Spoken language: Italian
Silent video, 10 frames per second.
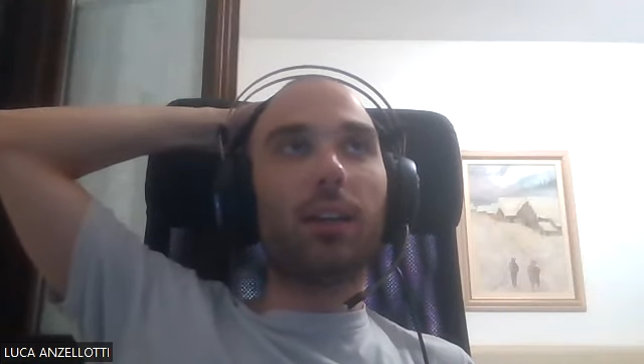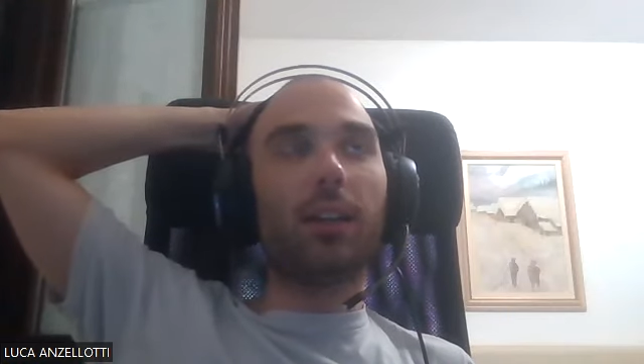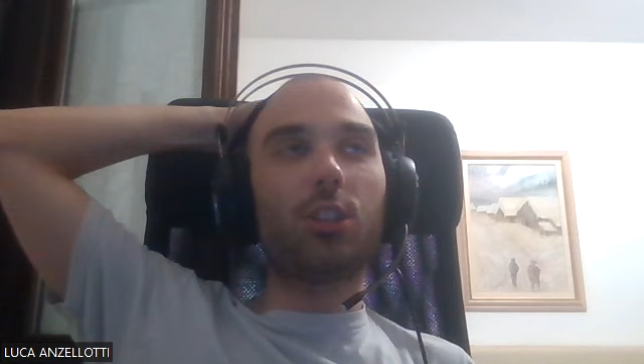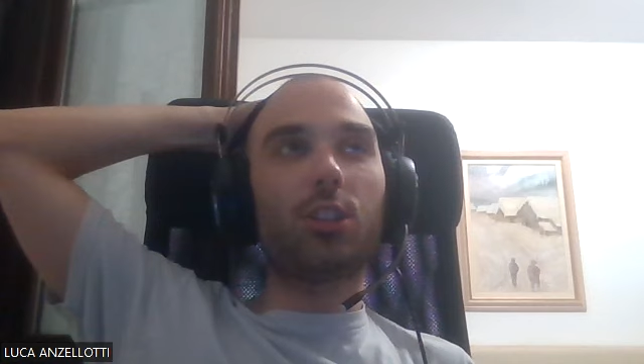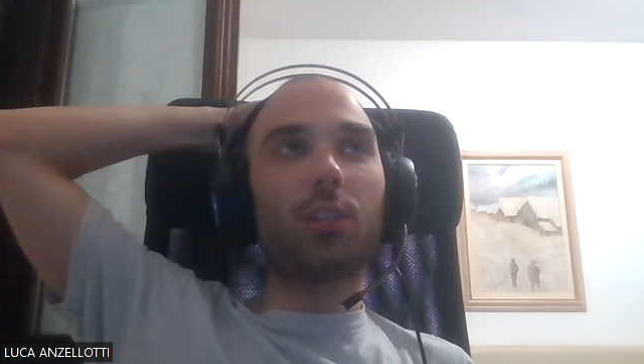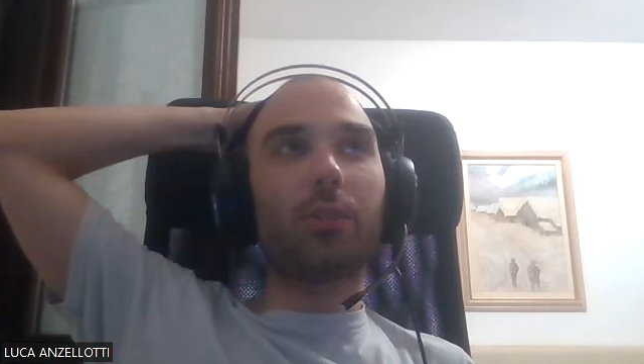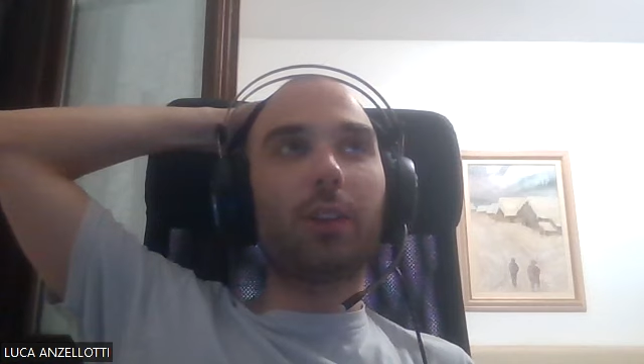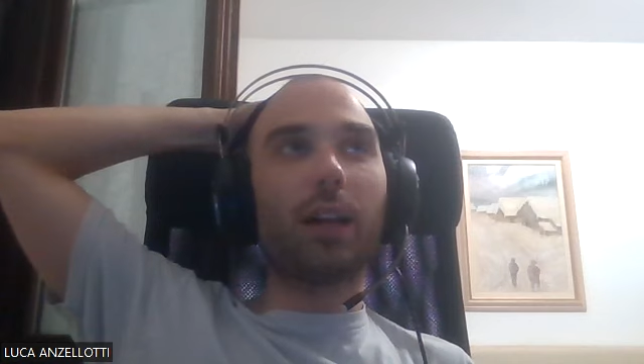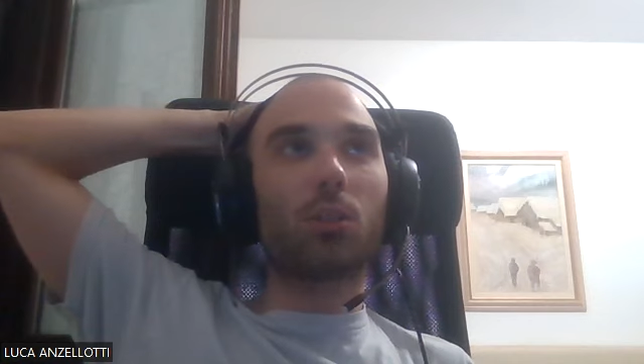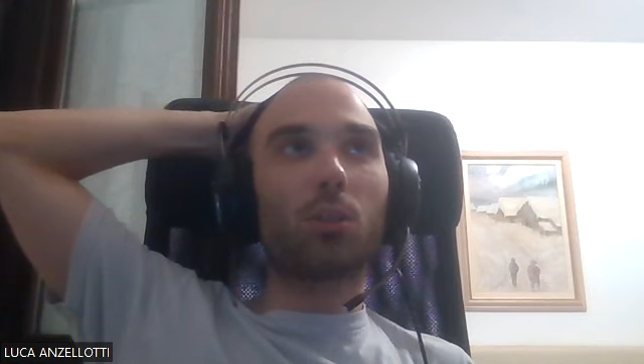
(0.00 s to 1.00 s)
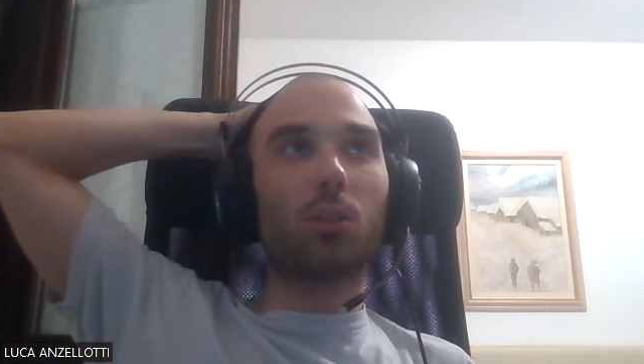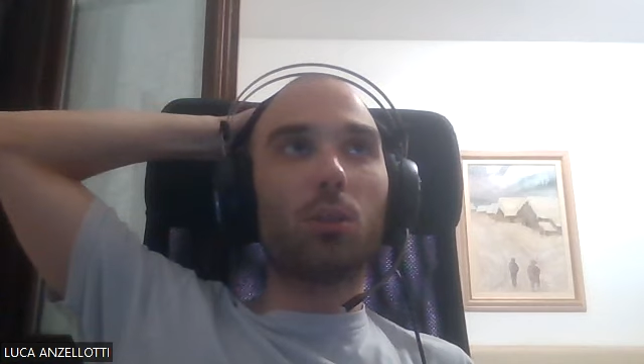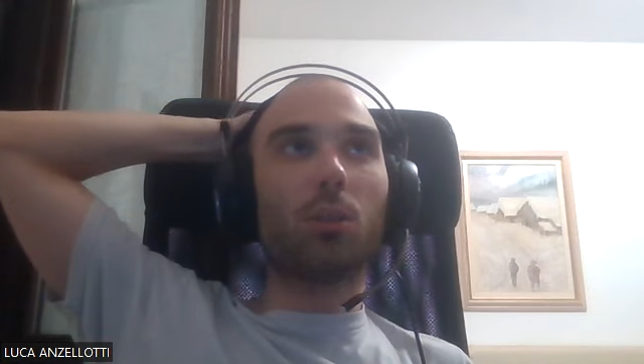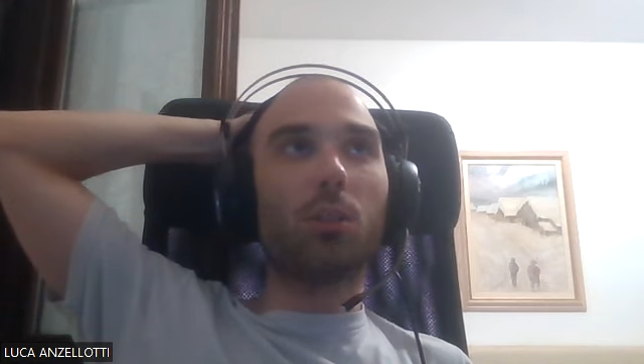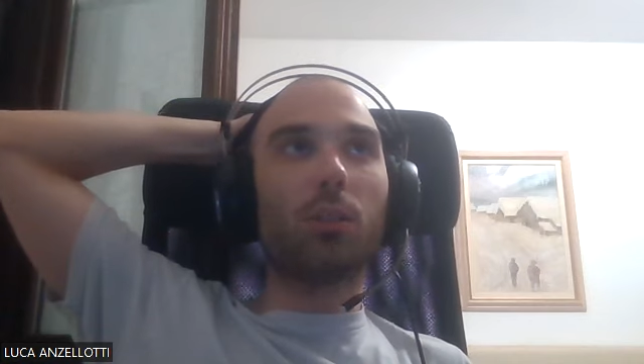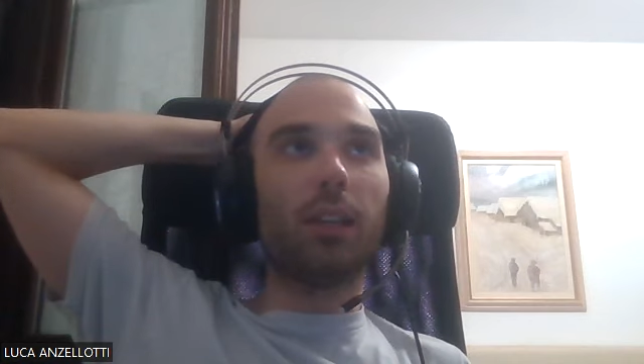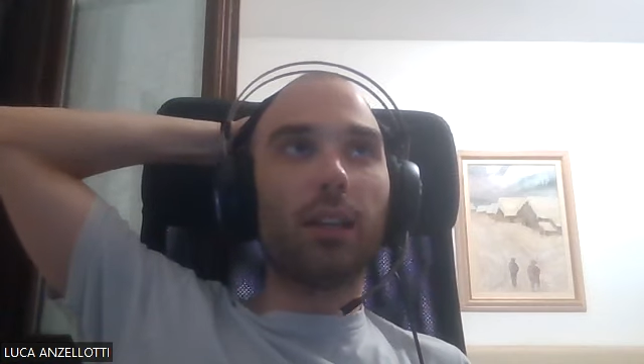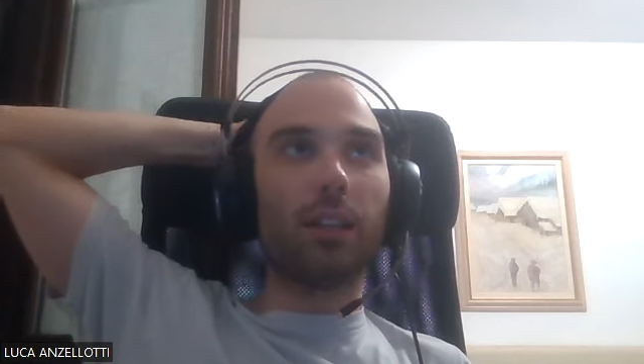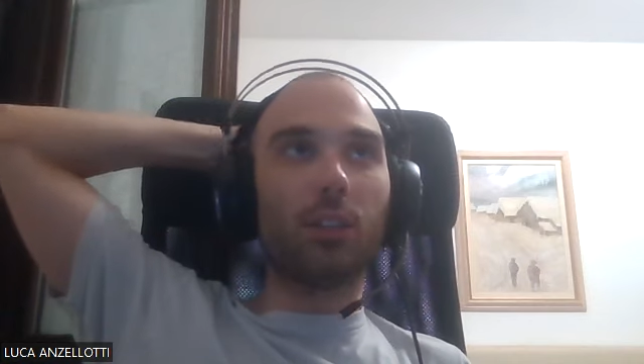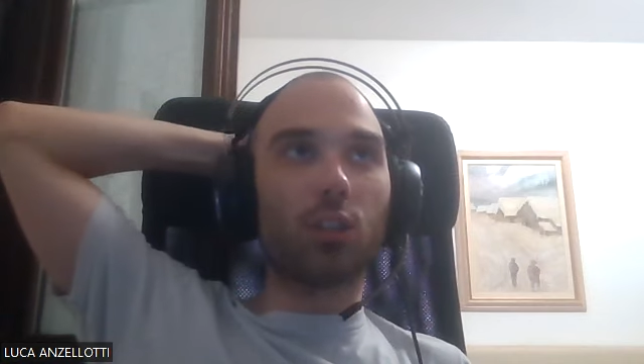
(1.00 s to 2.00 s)
legge di fatto e
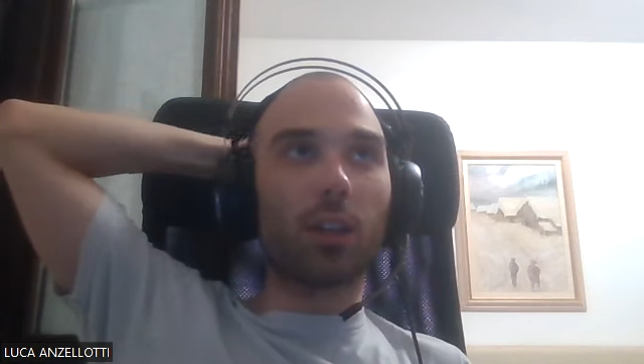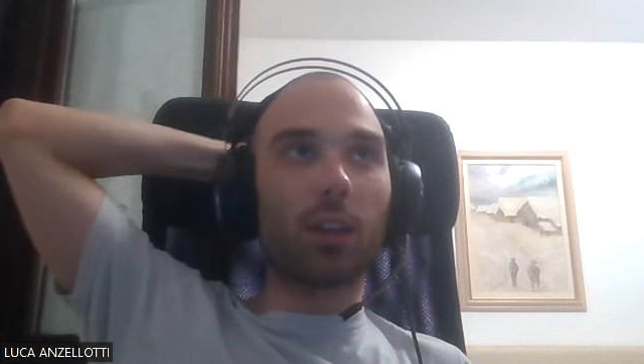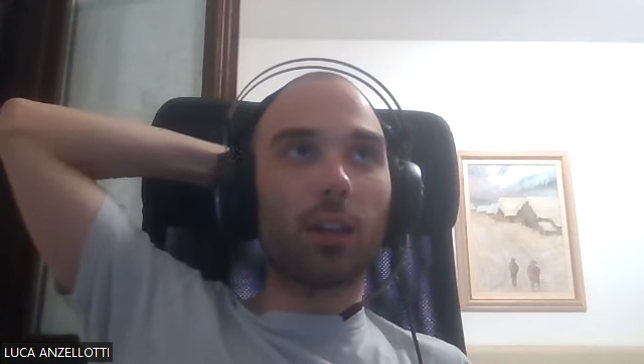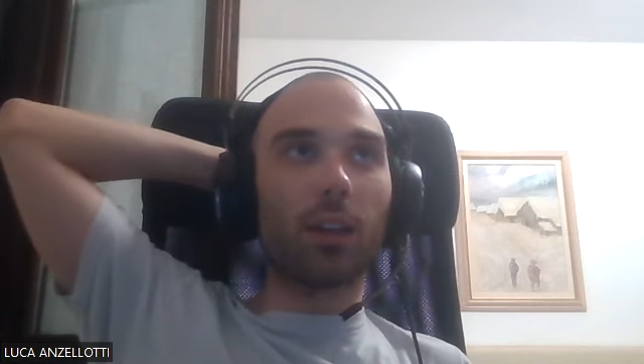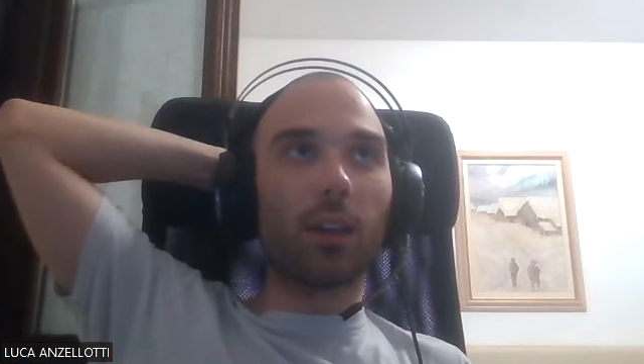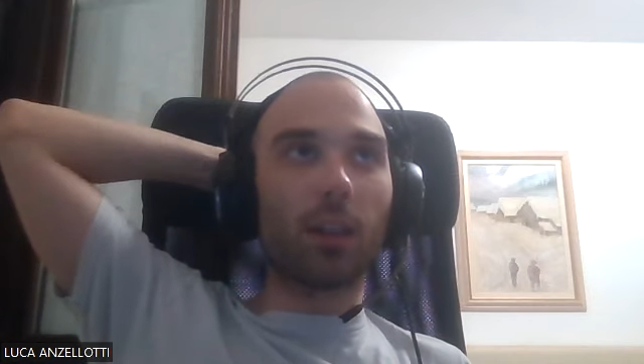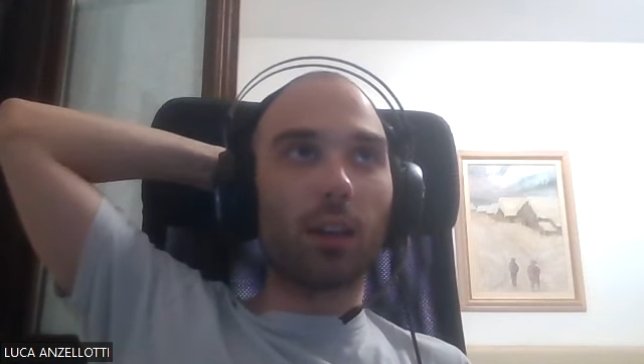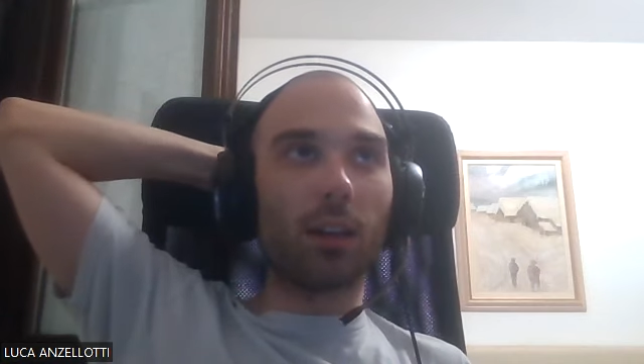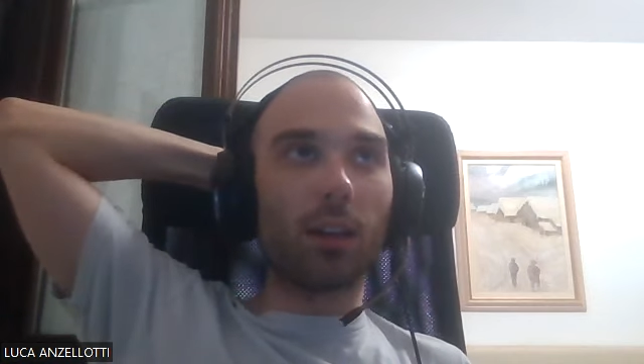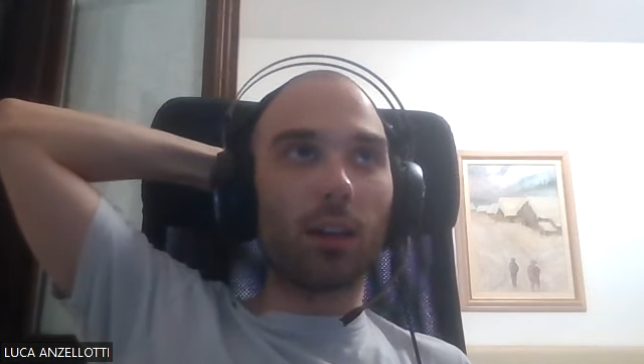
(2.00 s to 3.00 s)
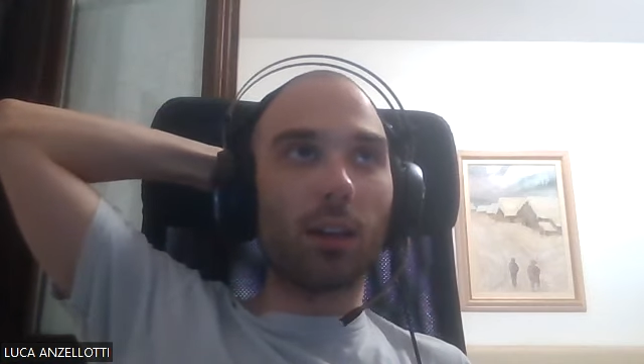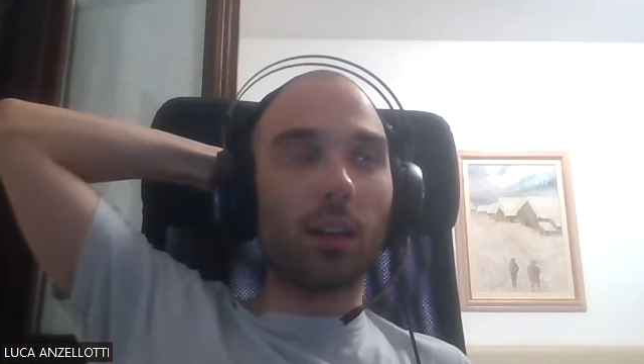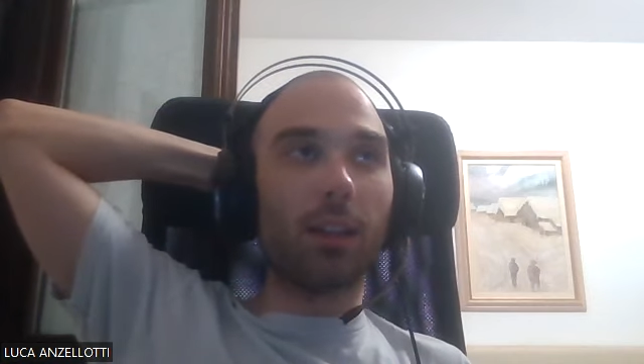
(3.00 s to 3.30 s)
legge,